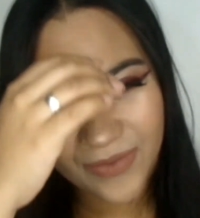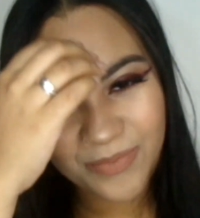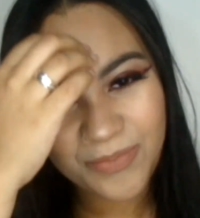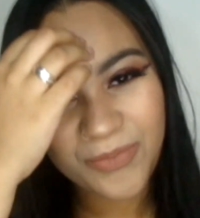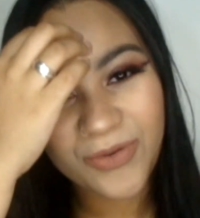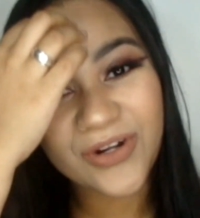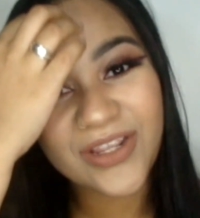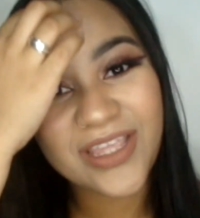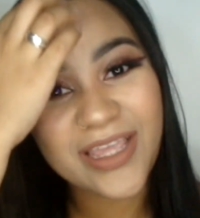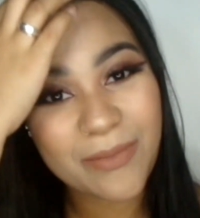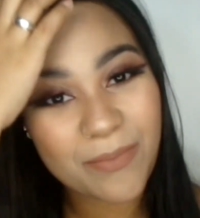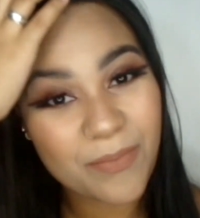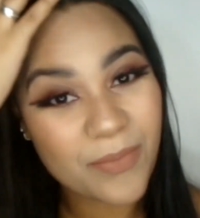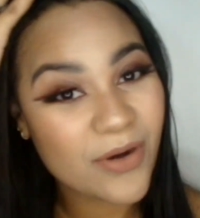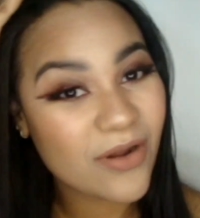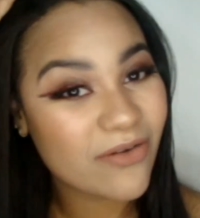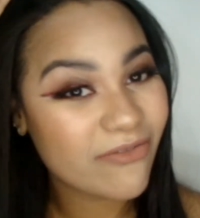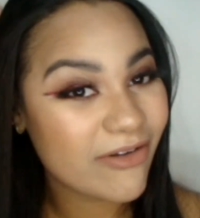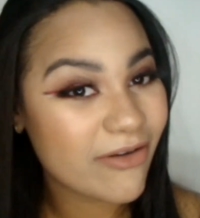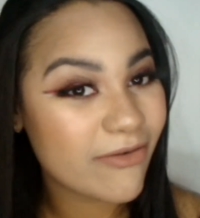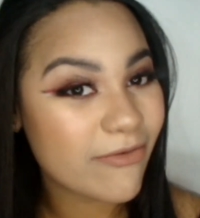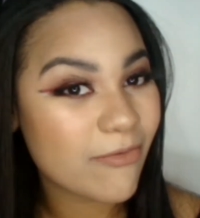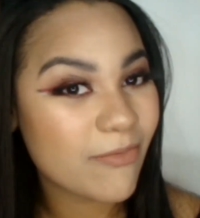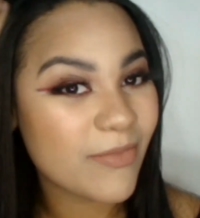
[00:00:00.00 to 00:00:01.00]
Porque
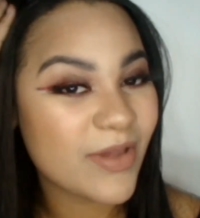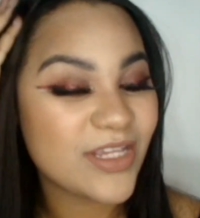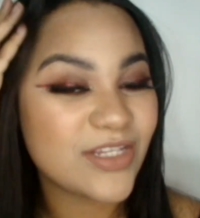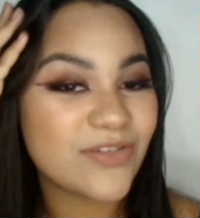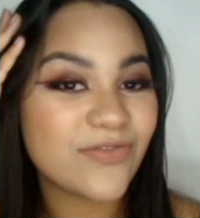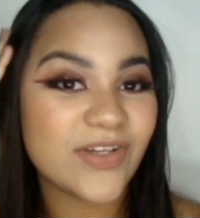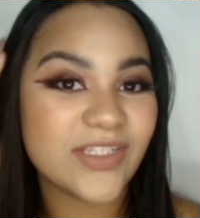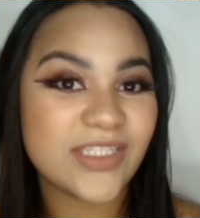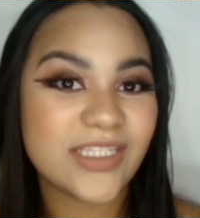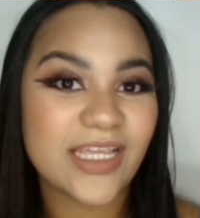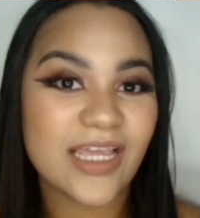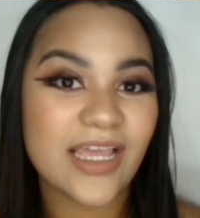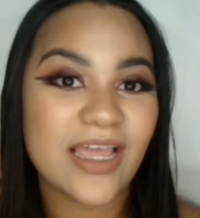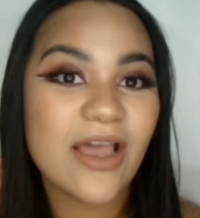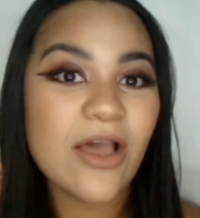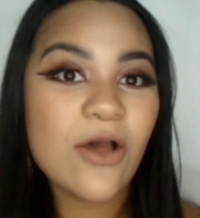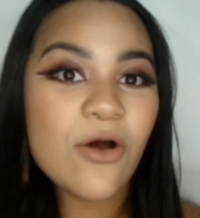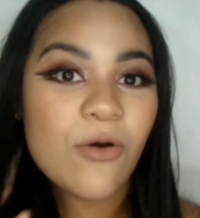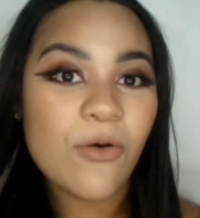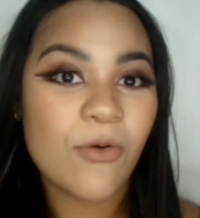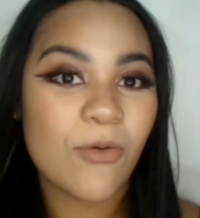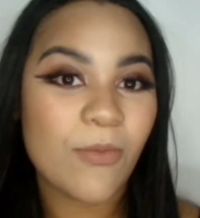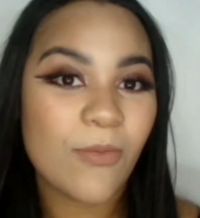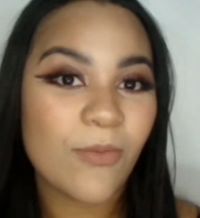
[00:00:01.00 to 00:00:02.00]
provavelmente vai ter
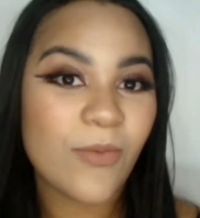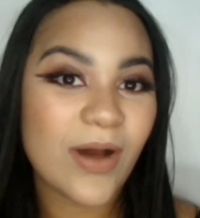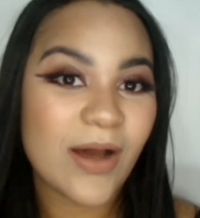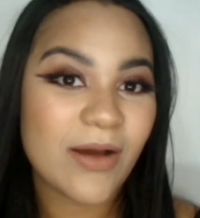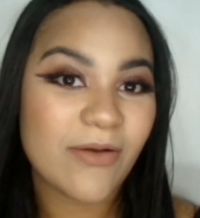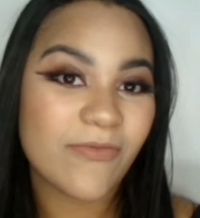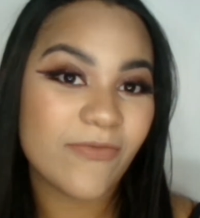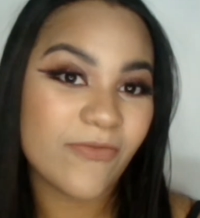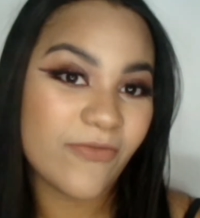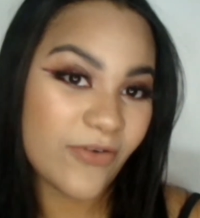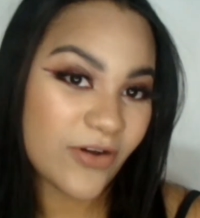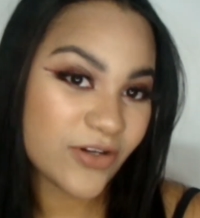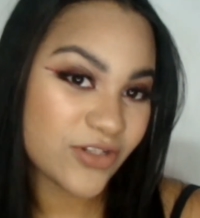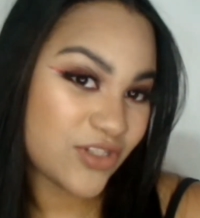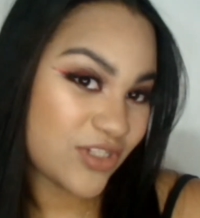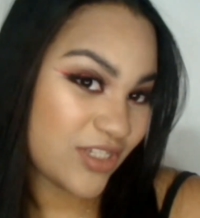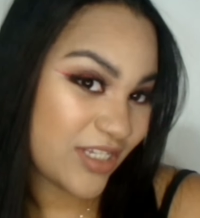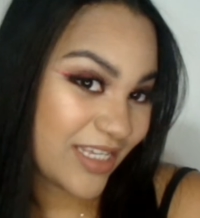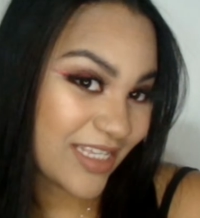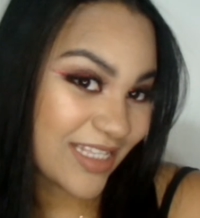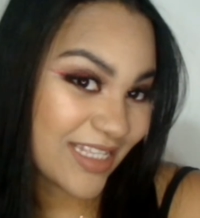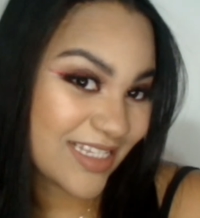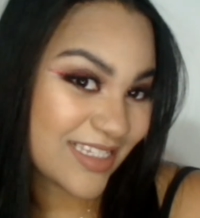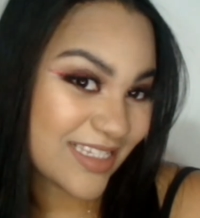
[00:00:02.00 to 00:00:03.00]
uma
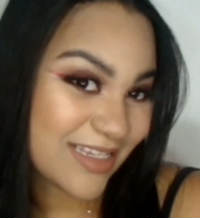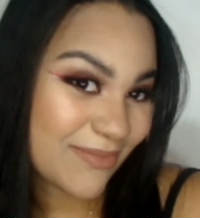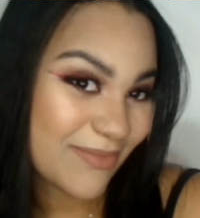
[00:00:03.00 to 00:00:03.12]
fotinha dessa